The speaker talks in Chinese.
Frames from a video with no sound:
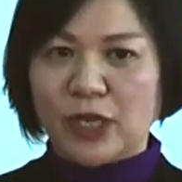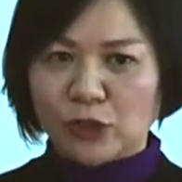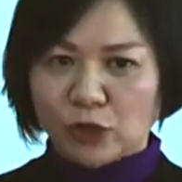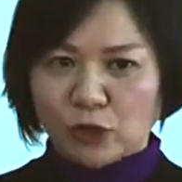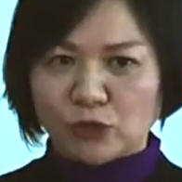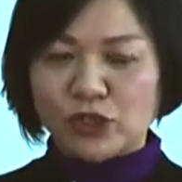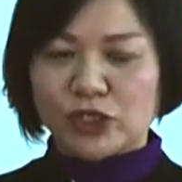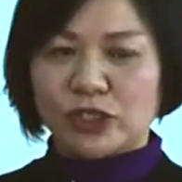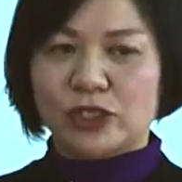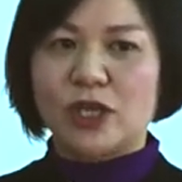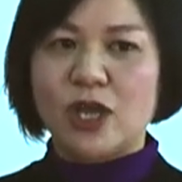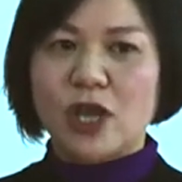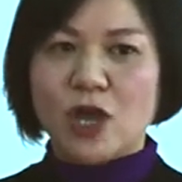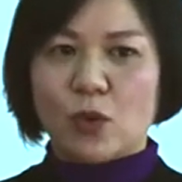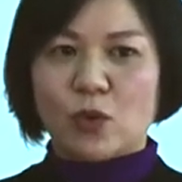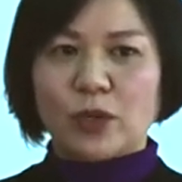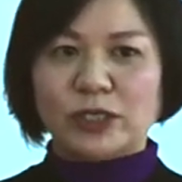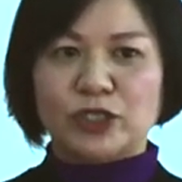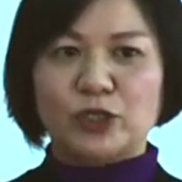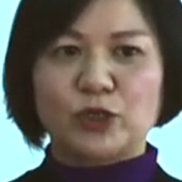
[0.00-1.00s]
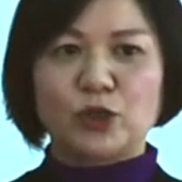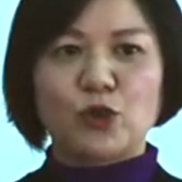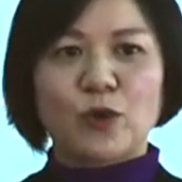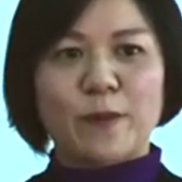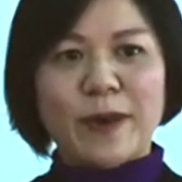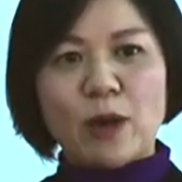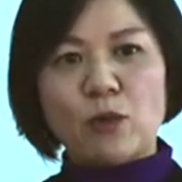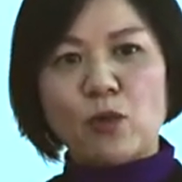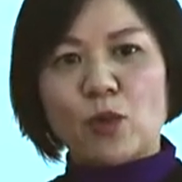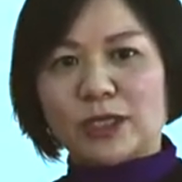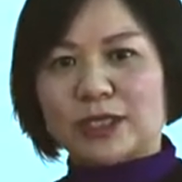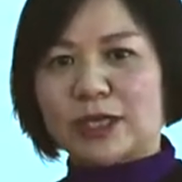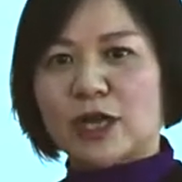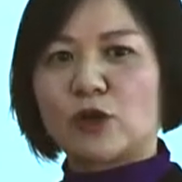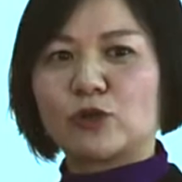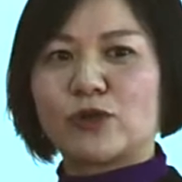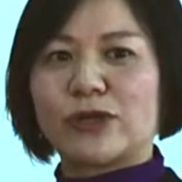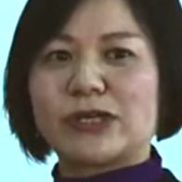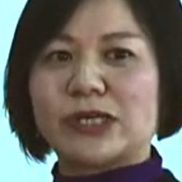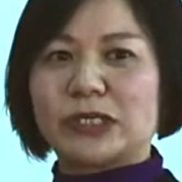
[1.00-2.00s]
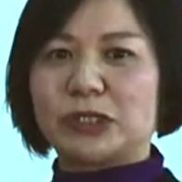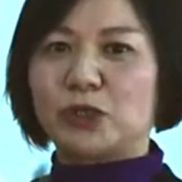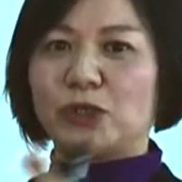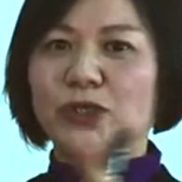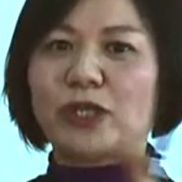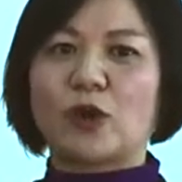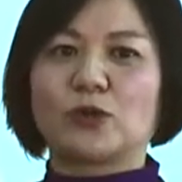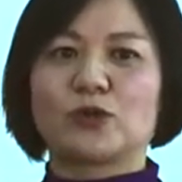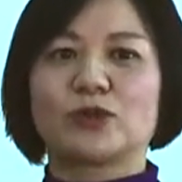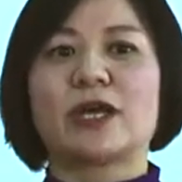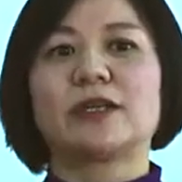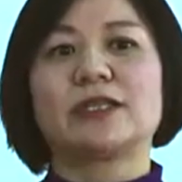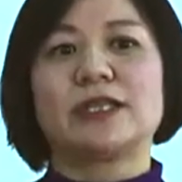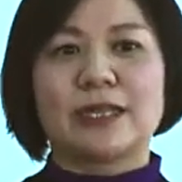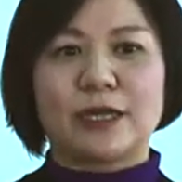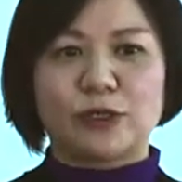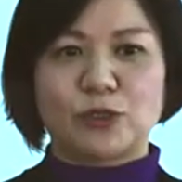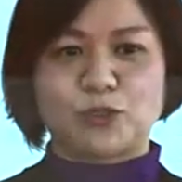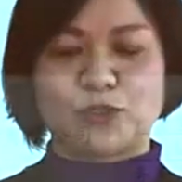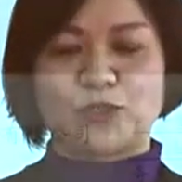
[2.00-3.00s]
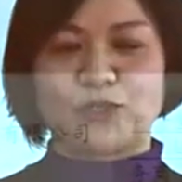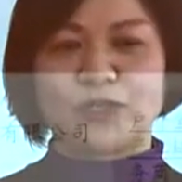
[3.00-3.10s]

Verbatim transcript: 同时，我承诺把我的高端人群导入到你那去。